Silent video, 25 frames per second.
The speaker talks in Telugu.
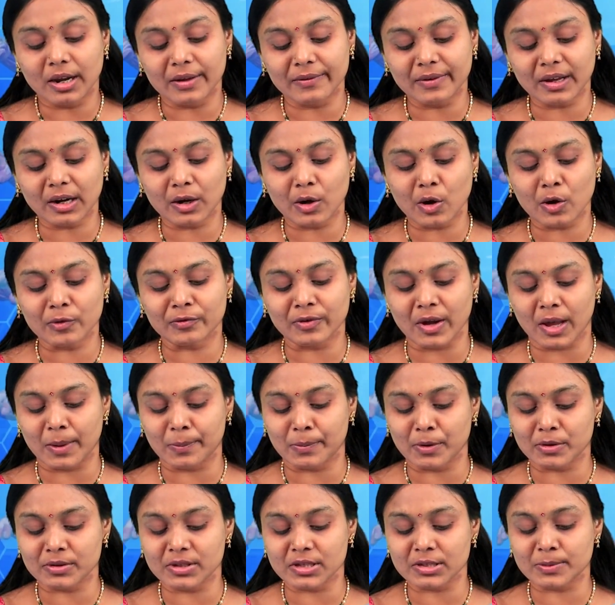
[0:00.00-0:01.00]
లివర్లో
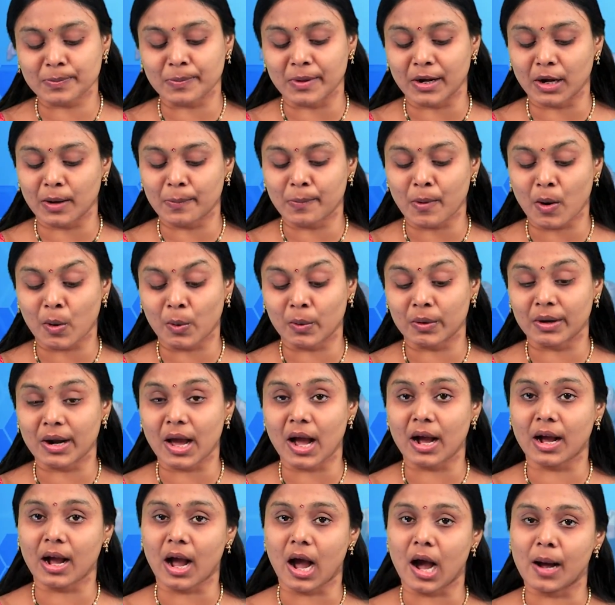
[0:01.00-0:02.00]
ఫైబ్రోసిస్
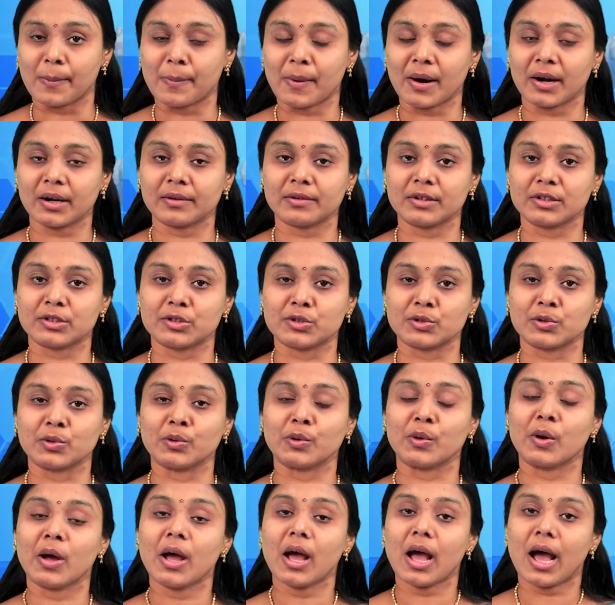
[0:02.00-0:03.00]
పెరిగిపోకుండా కాపాడవచ్చు
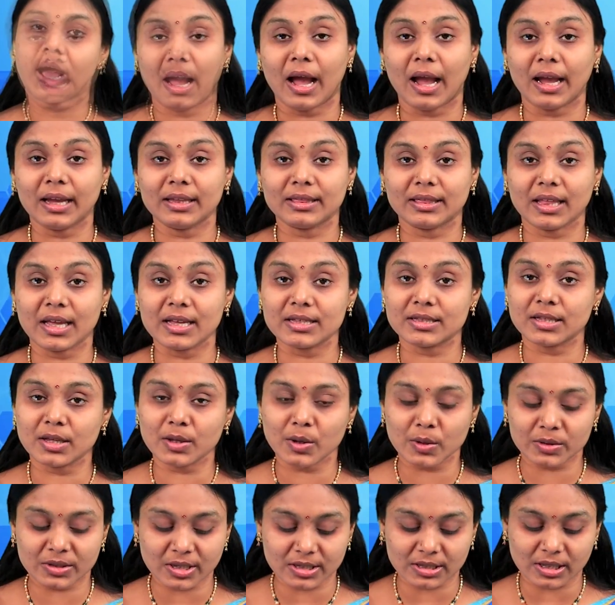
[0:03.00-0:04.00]
అయితే
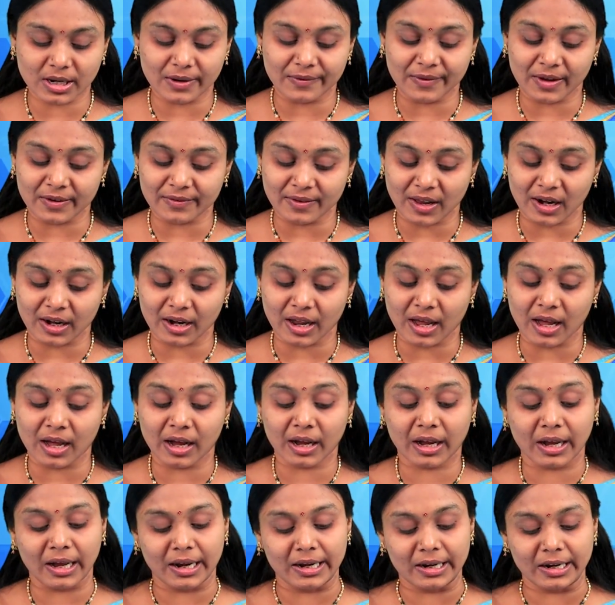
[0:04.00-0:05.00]
సిరోసిస్ లివర్ వలన
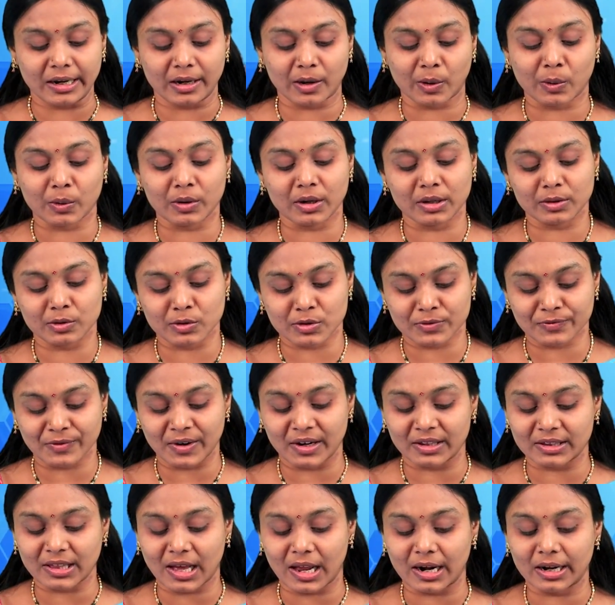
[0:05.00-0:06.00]
కలిగిన కొన్ని
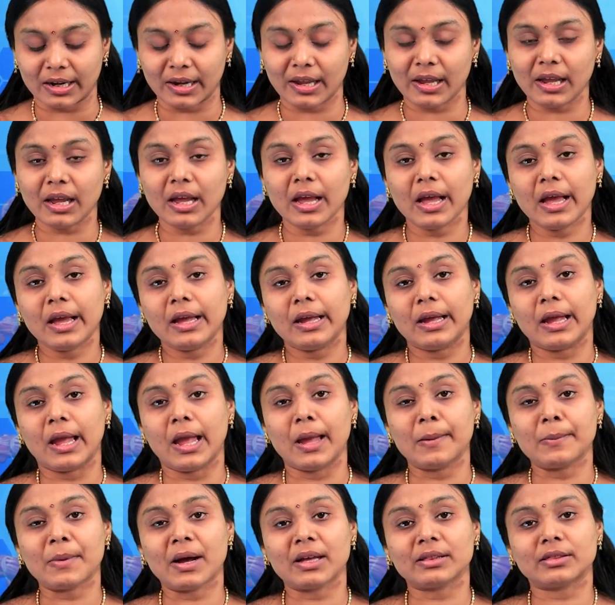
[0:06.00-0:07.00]
దుష్ఫలితాలని
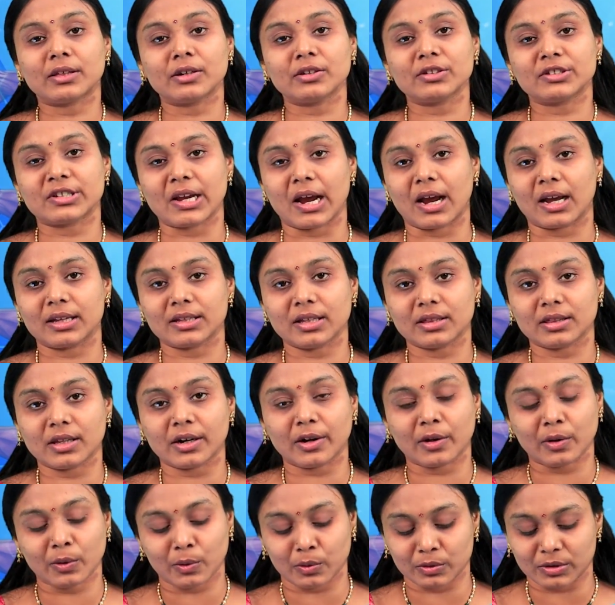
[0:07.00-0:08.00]
ఏమాత్రం
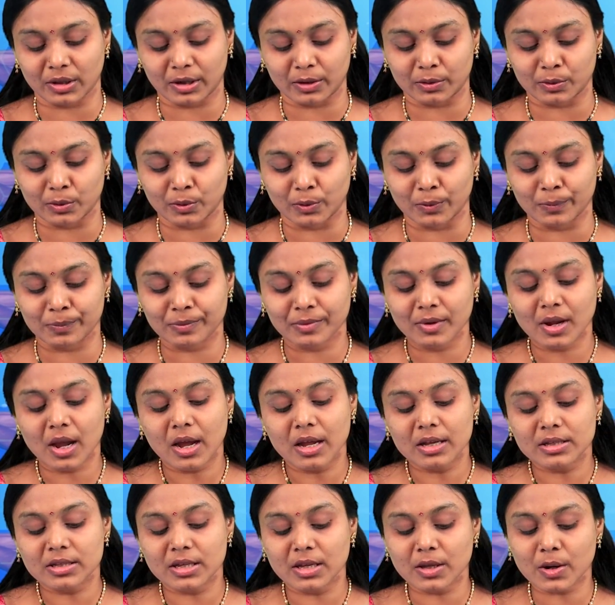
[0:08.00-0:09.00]
చక్కదిద్దడం కుదరదు
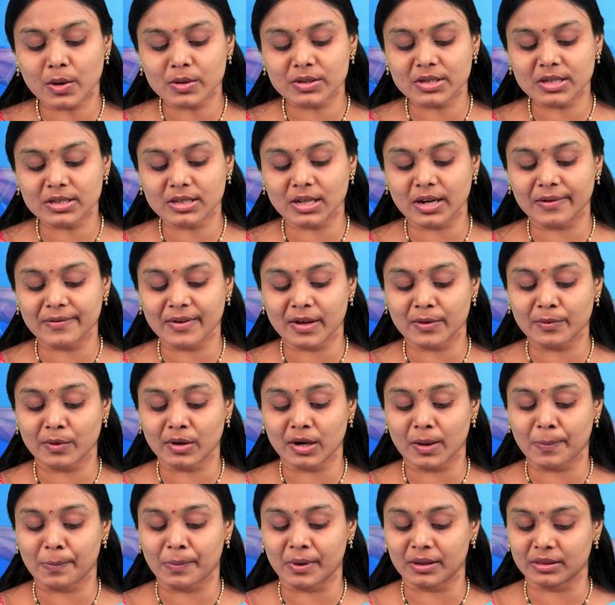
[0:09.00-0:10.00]
సిరోసిస్ లివర్
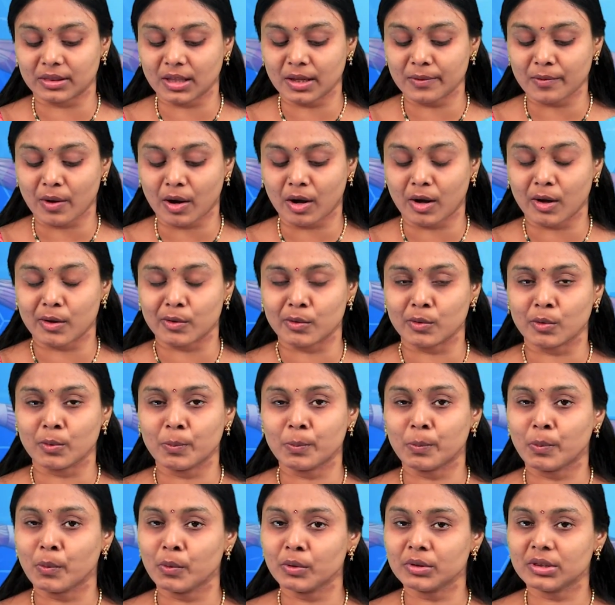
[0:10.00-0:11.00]
ఉన్న ప్రతి ఒక్కరూ
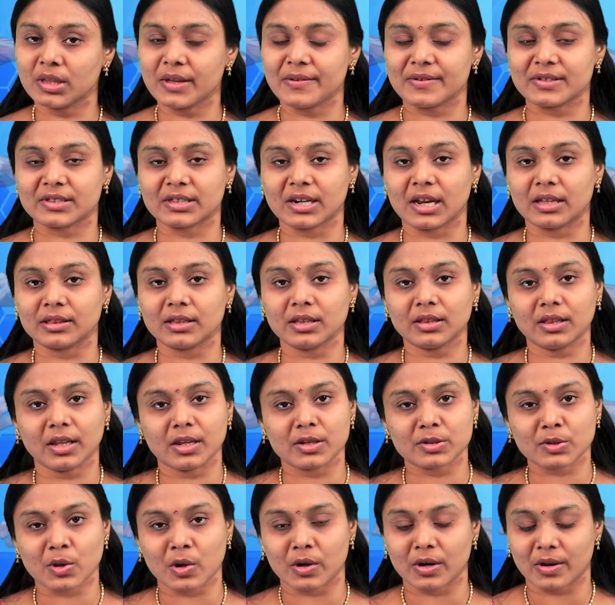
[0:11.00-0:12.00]
పూర్తి విశ్రాంతి
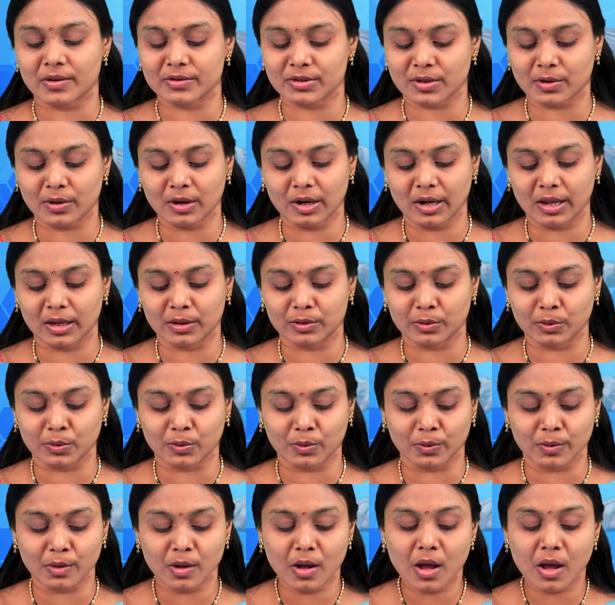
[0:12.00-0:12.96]
తీసుకోనవసరం లేదు